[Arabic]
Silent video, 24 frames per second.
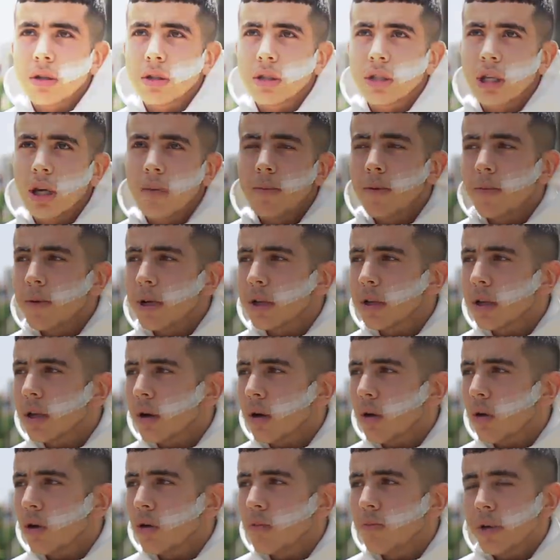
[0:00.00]
الشباب ايضا
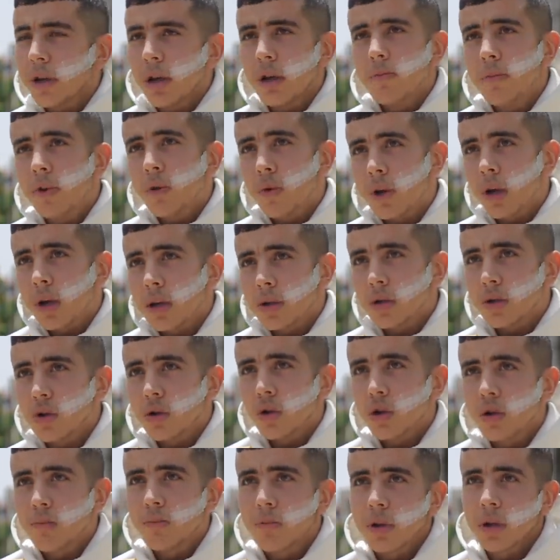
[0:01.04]
نقول لهم يحميوا
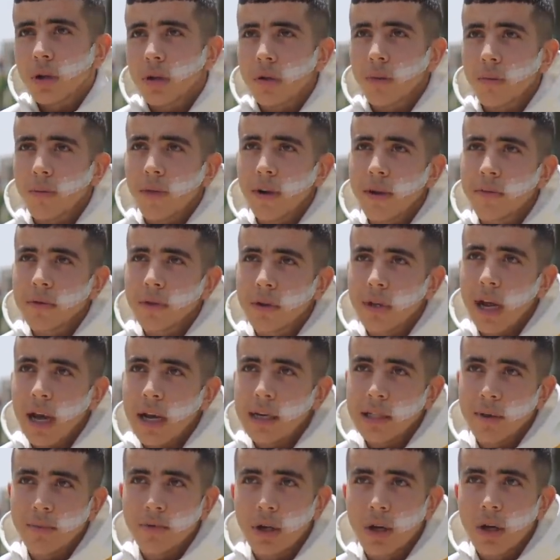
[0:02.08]
راسهم فهمتي على
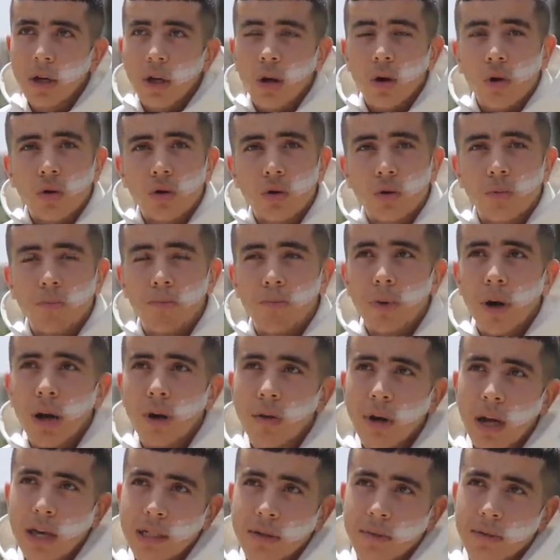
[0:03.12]
حسب ردوا بال
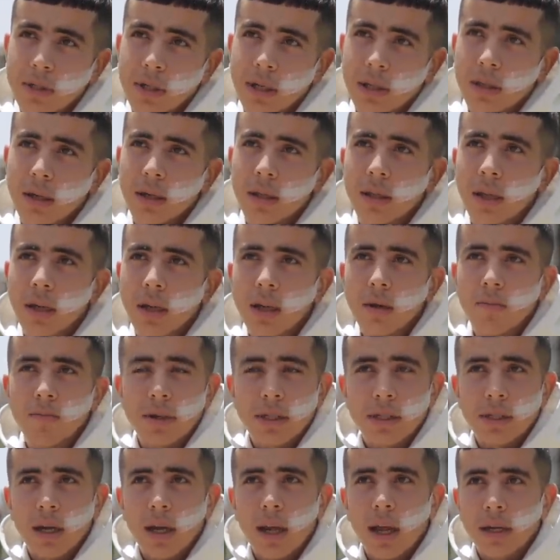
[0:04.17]
ولا حسب التعطيل ديال
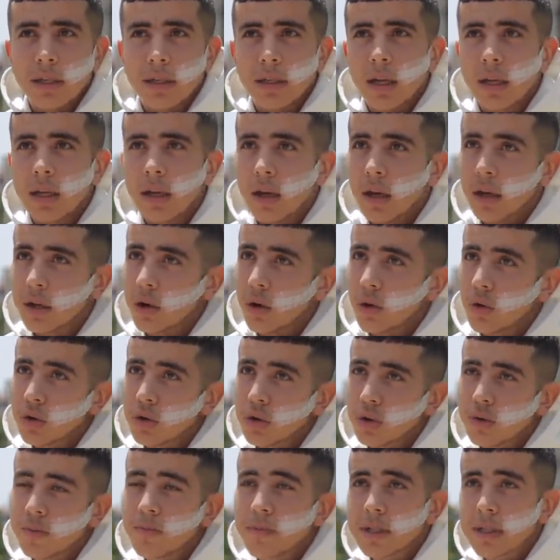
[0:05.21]
المصالح شي صالحش انا نخرج
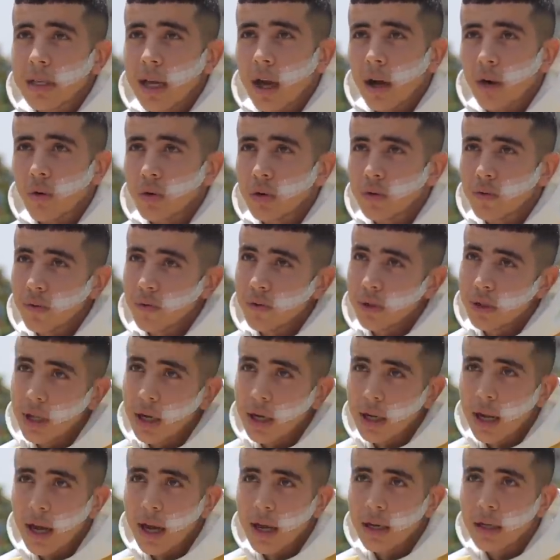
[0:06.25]
من ساعه كنت في الدار
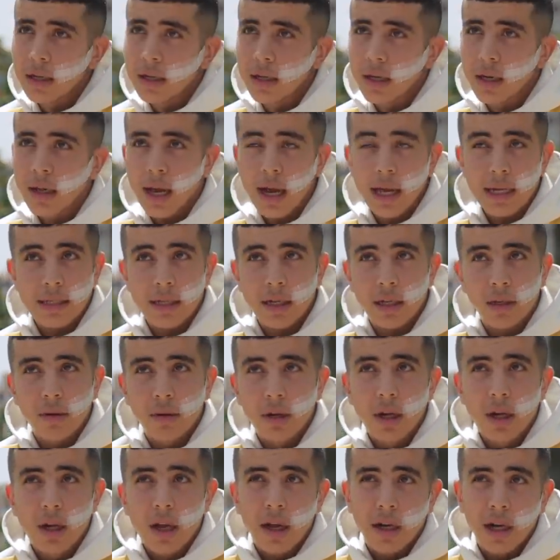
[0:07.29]
العائله ديالي حاصر
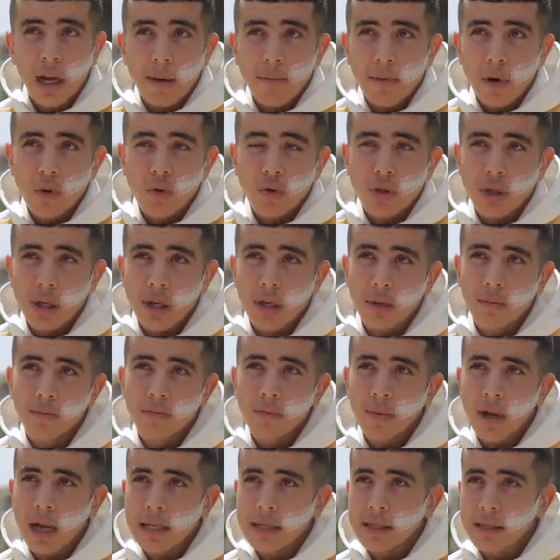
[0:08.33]
كاع ما كنت
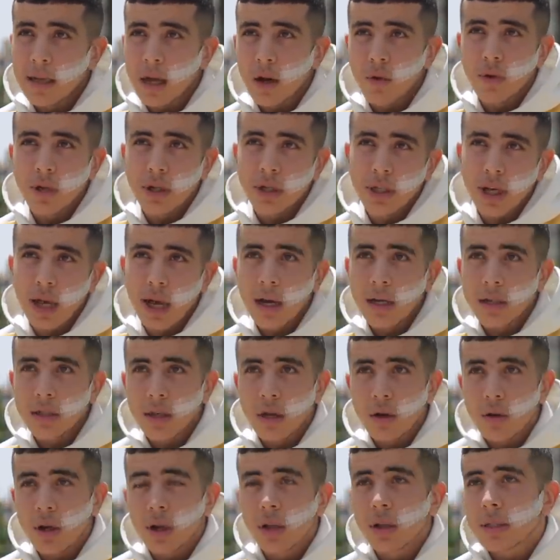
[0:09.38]
مقصر ولا شي
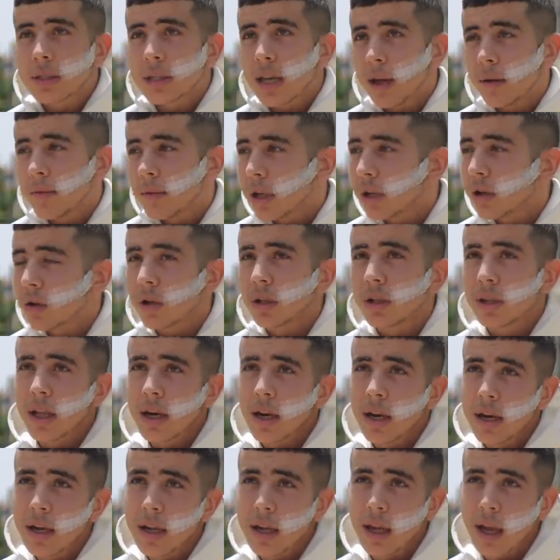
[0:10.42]
حاجه وكنصح من هذوك
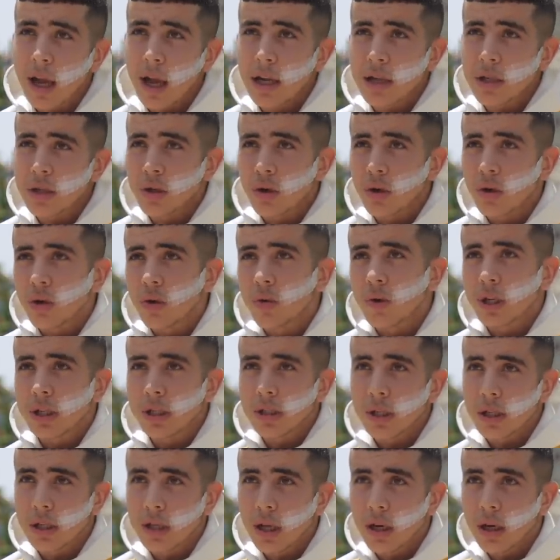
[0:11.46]
الدراري اللي كيقصروا ولا
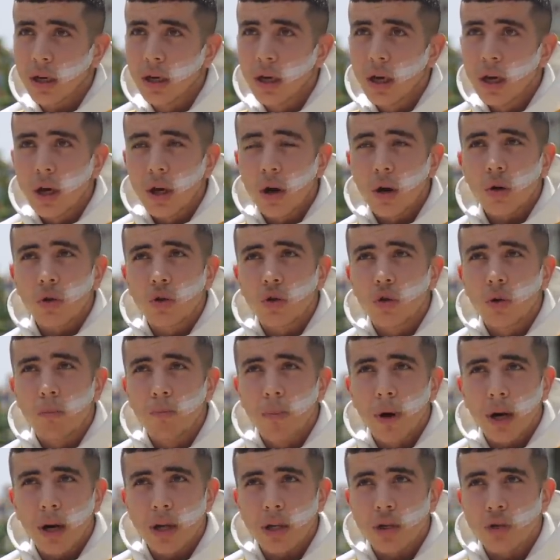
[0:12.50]
شي كذا يردوا
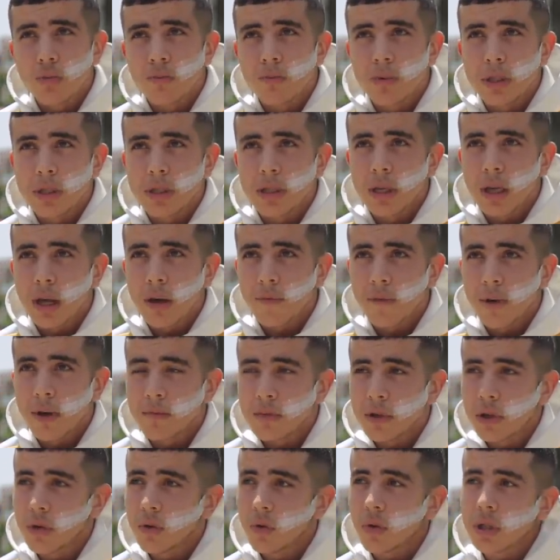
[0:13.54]
بال راسهم بزاف
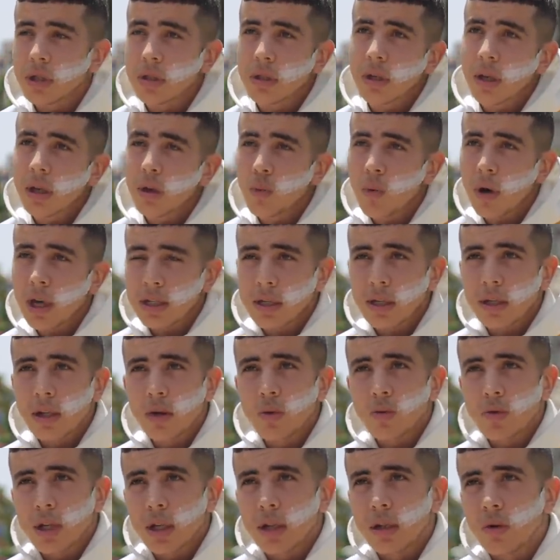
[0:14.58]
فهمتي هذا الوقت هذا
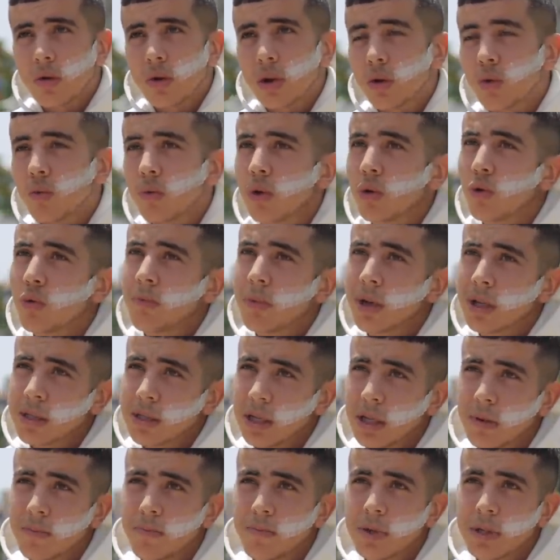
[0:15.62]
اللي وصلنا اليوم اليوم
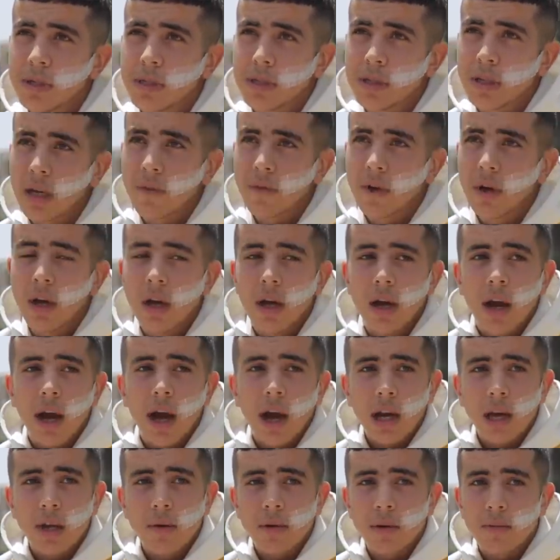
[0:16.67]
صعيب بزاف
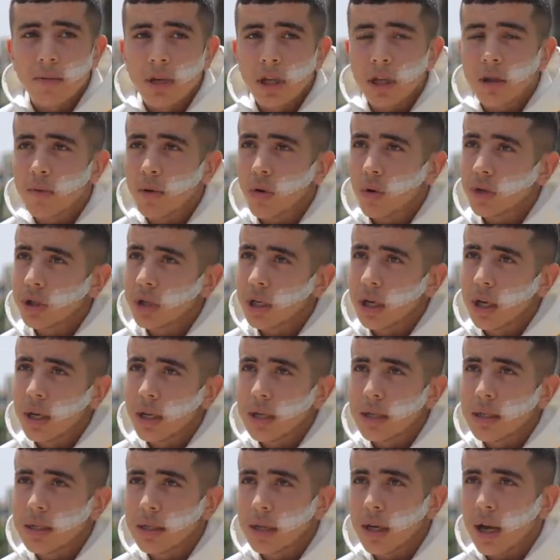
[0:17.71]
اغلبيه بنادم كيخرج
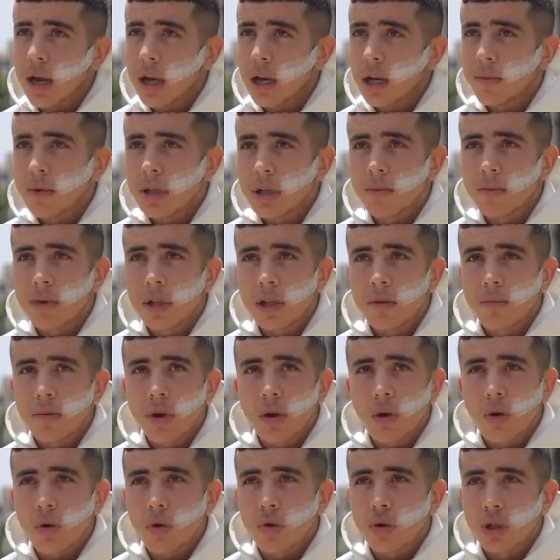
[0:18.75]
يكريسي اغلبيه بنادم
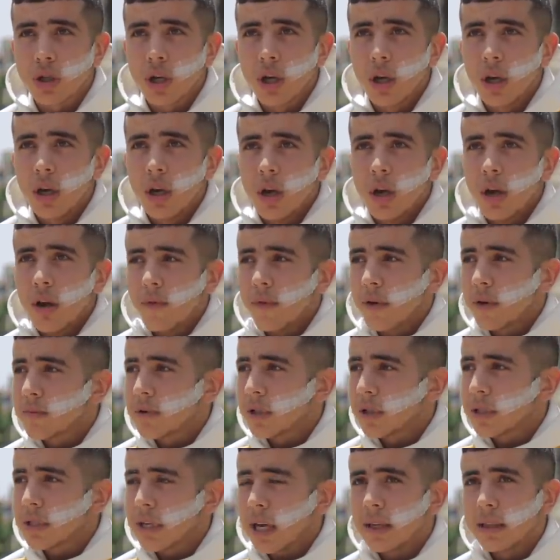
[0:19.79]
كيخرج
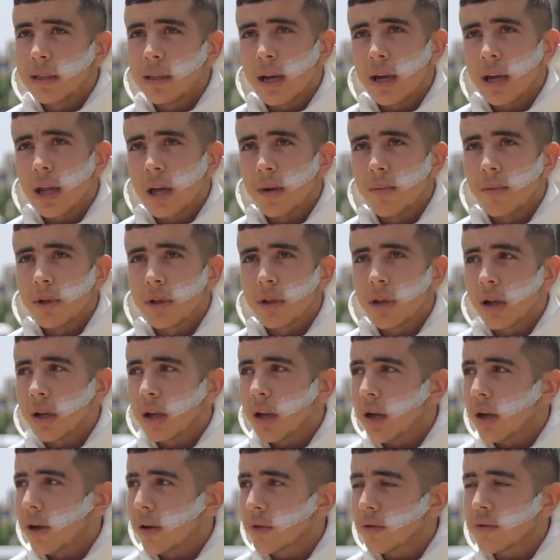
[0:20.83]
فهمتي يتعدى على عباد
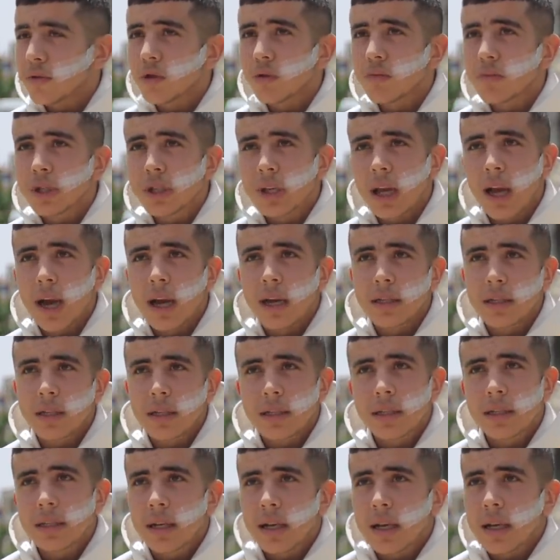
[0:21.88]
الله خصهم شي حاجه
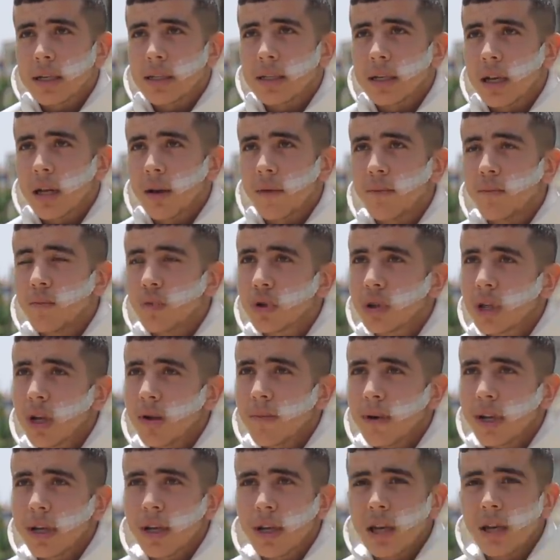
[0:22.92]
تنا كتهرب
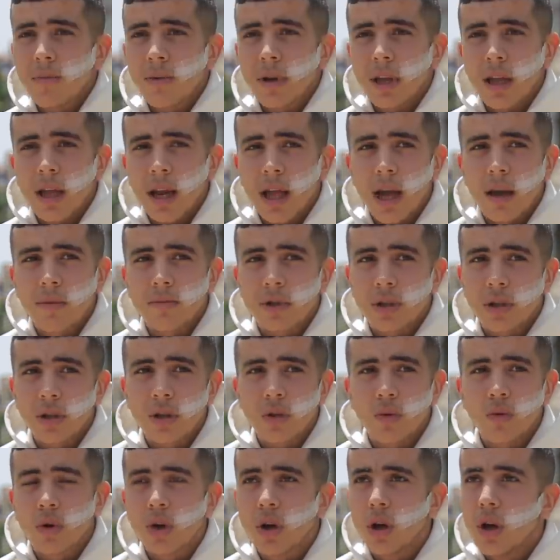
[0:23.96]
المجتمع ديالنا ما كيرحمش
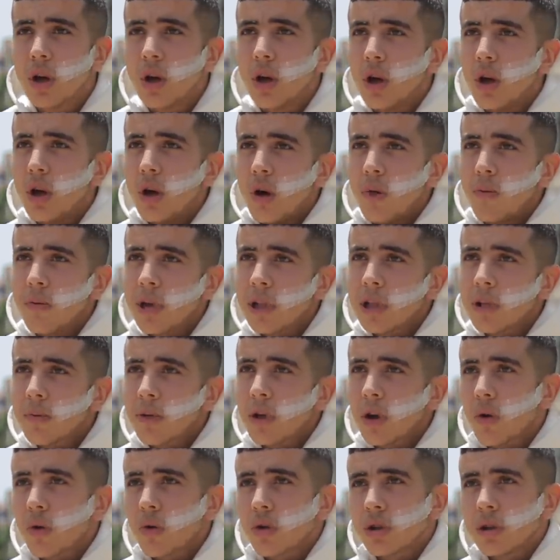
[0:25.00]
وبنادم
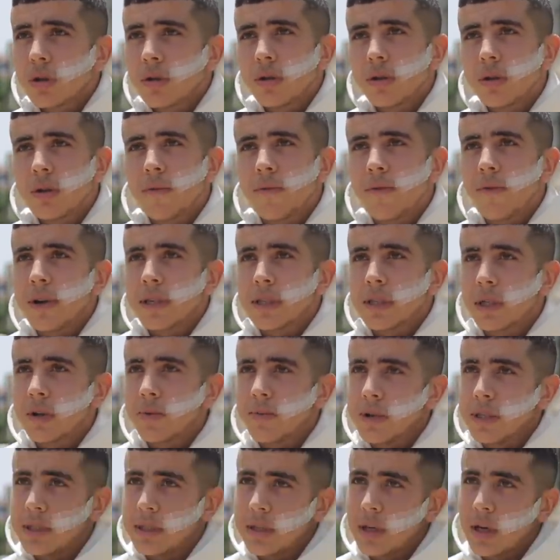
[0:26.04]
كيخرج فاسد
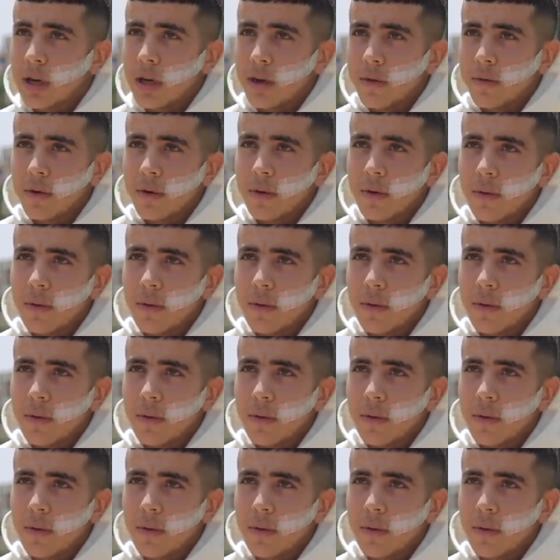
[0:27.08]
بزاف